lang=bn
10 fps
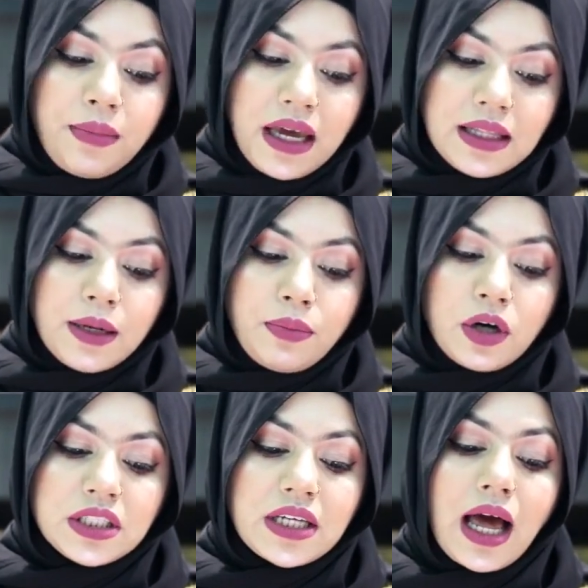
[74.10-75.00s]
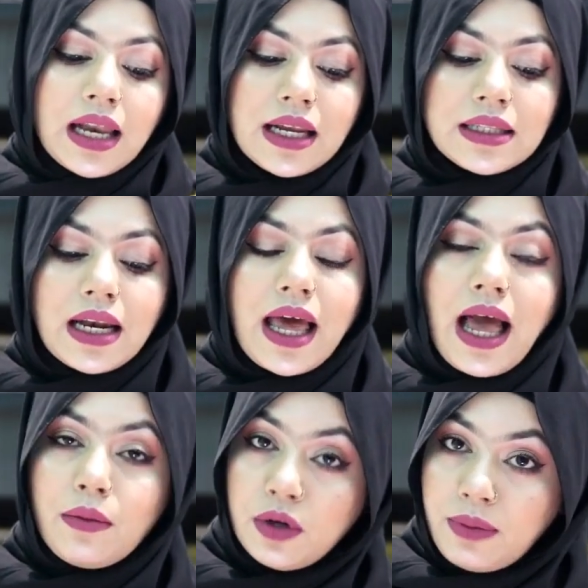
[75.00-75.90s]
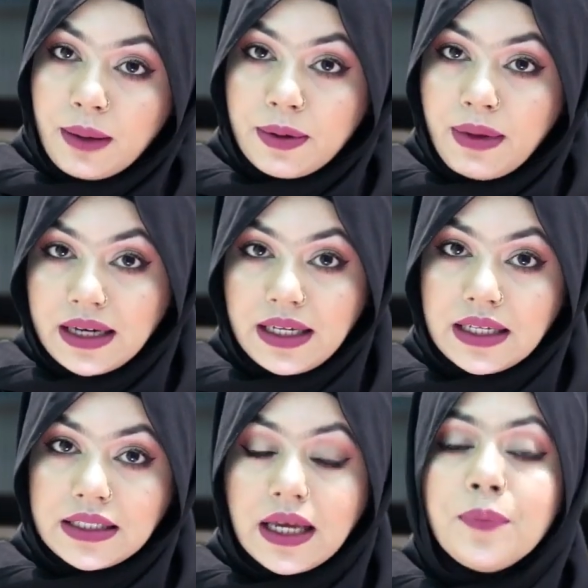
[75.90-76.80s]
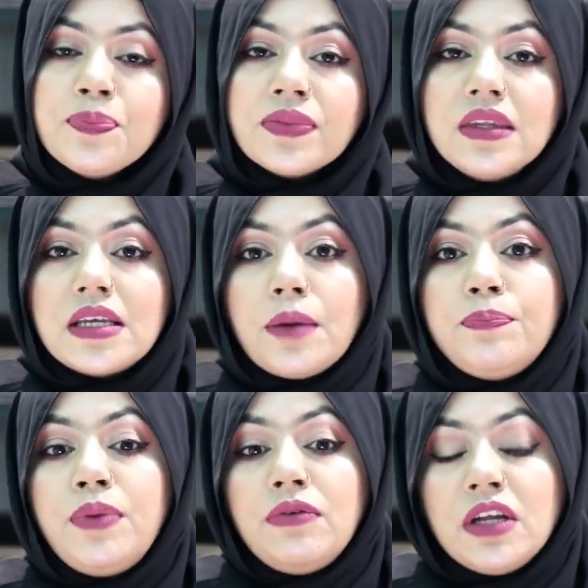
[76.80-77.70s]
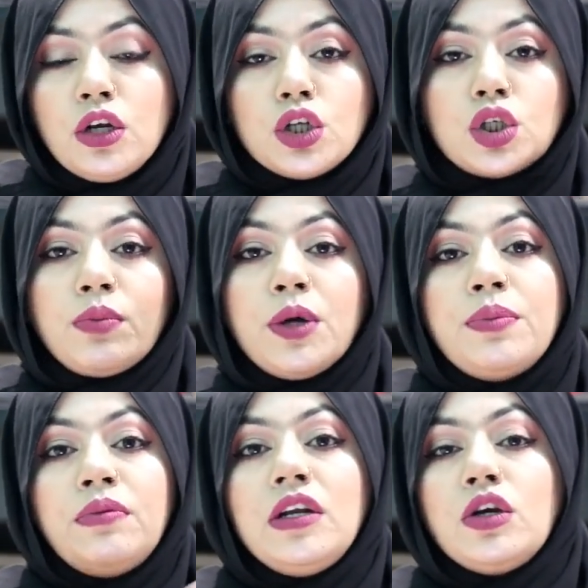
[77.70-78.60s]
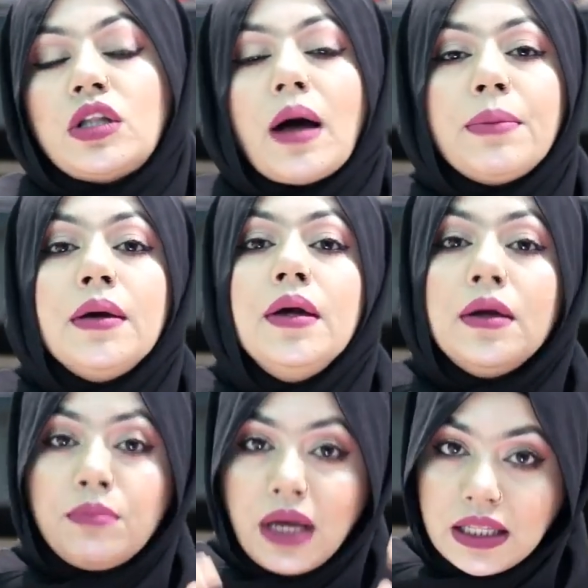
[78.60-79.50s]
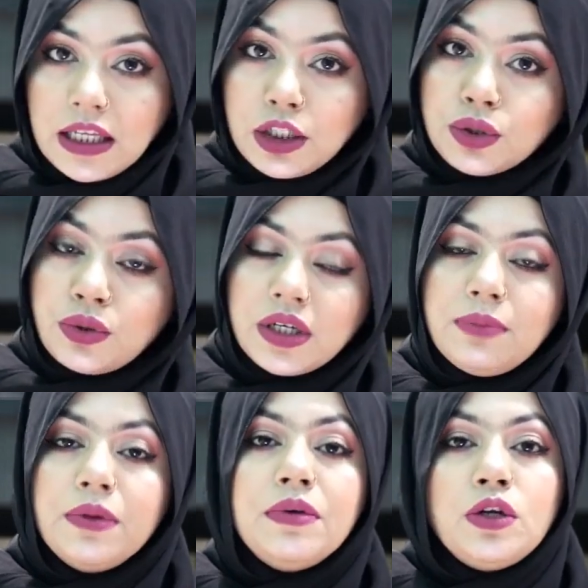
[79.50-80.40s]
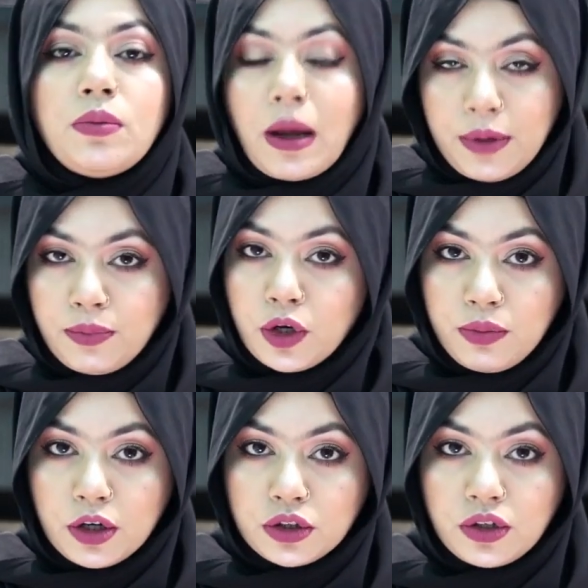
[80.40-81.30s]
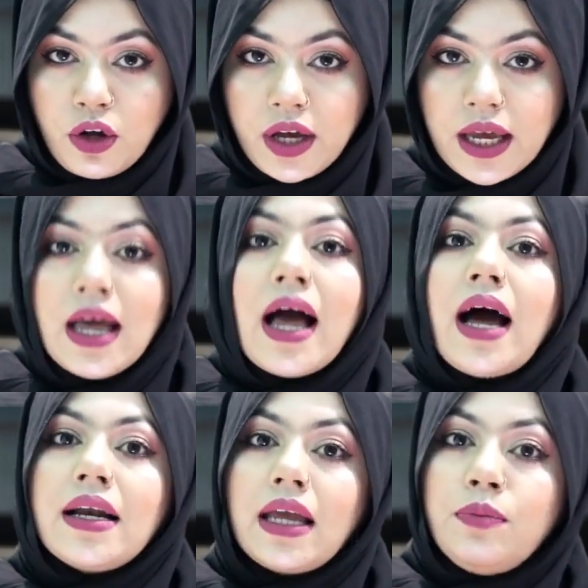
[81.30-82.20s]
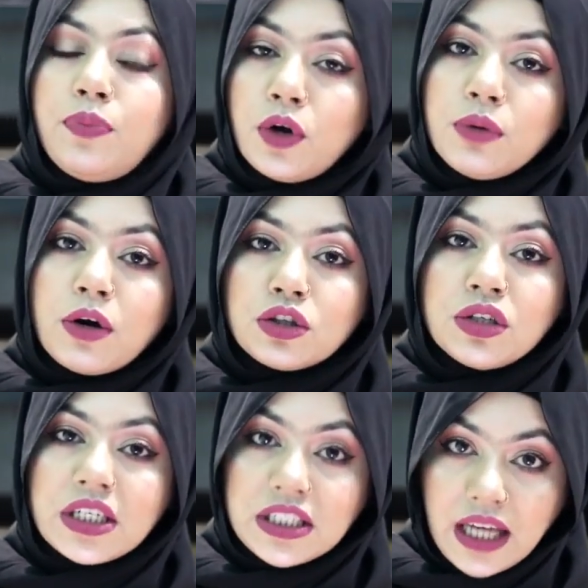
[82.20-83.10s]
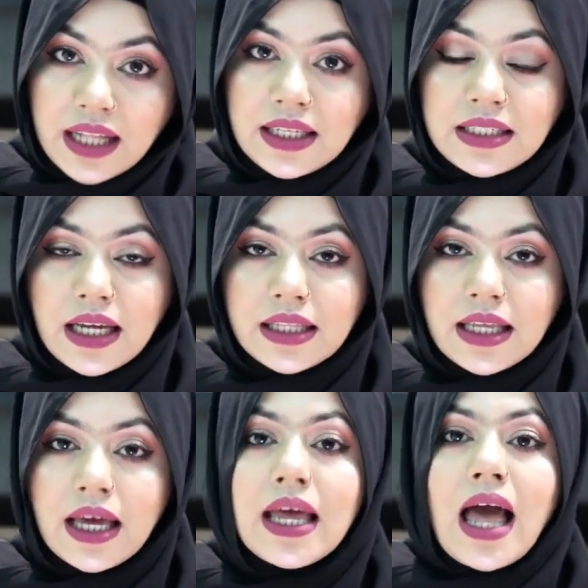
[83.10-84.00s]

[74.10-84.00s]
মেয়েদের বডিটা আল্লাহ তালা এমনভাবে বানিয়েছে যে বিভিন্ন সময় বিভিন্ন ধাপে মেয়েদের শরীর বিভিন্নভাবে পরিবর্তন হয় আর এই পরিবর্তনের সাথে সাথে